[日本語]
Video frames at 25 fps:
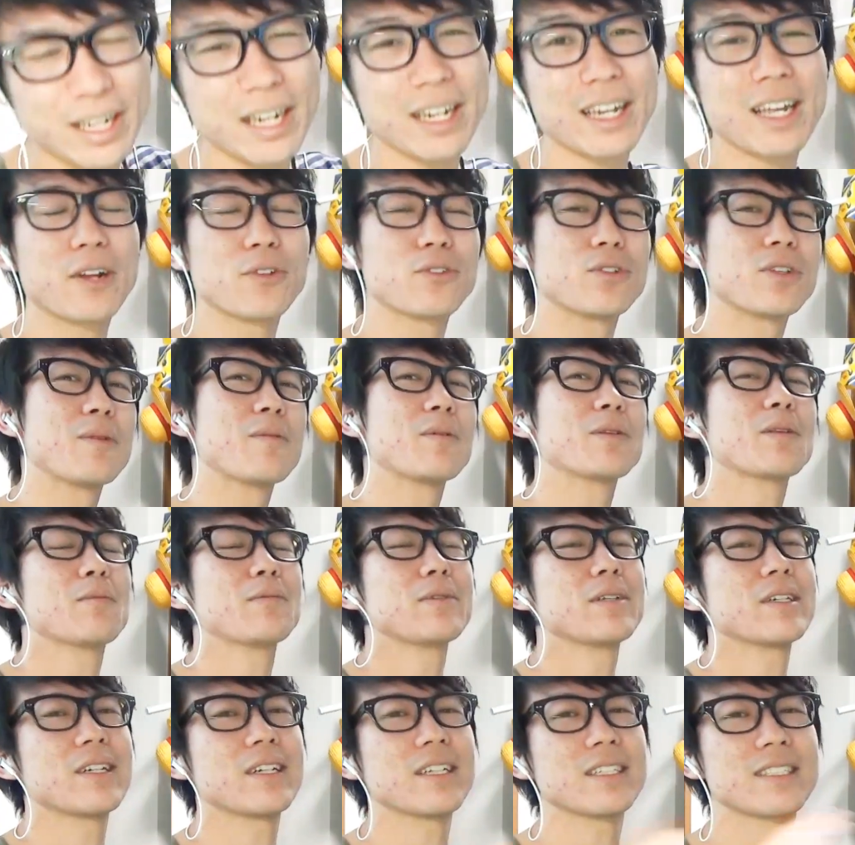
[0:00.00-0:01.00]
たあげるのでまた
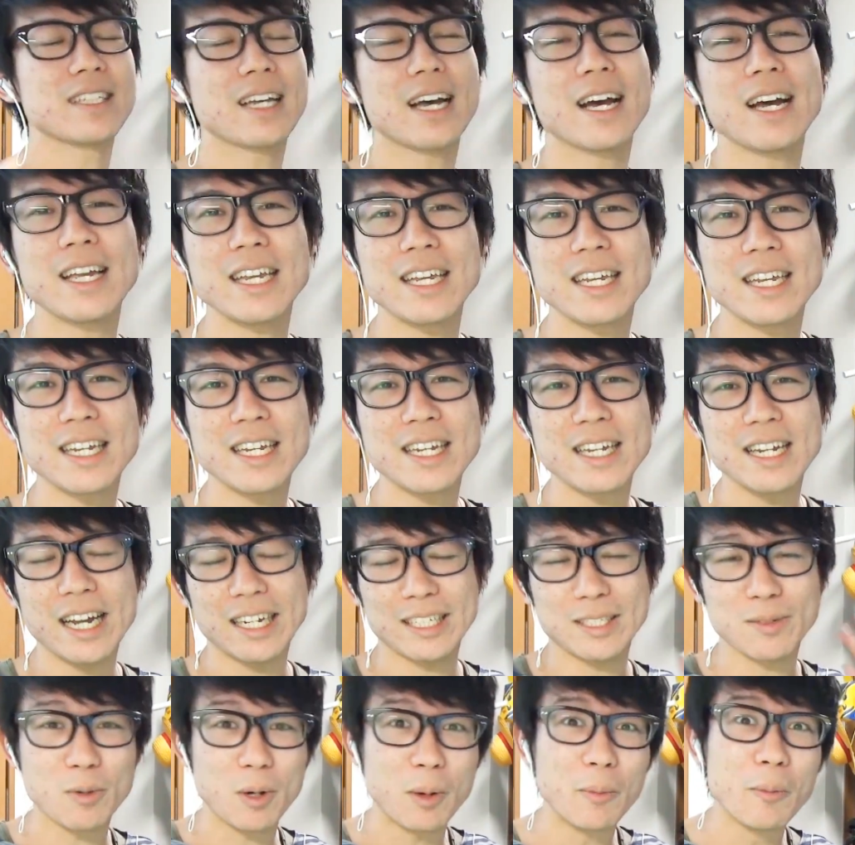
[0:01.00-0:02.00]
見てください
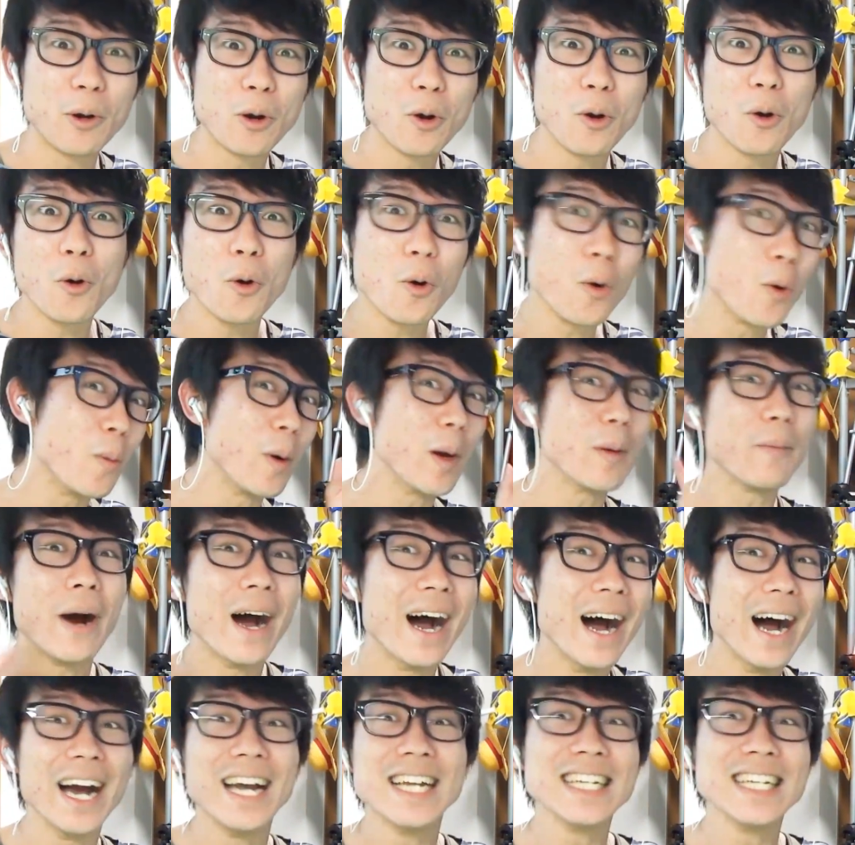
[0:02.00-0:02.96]
明日も頑張ろうバイバ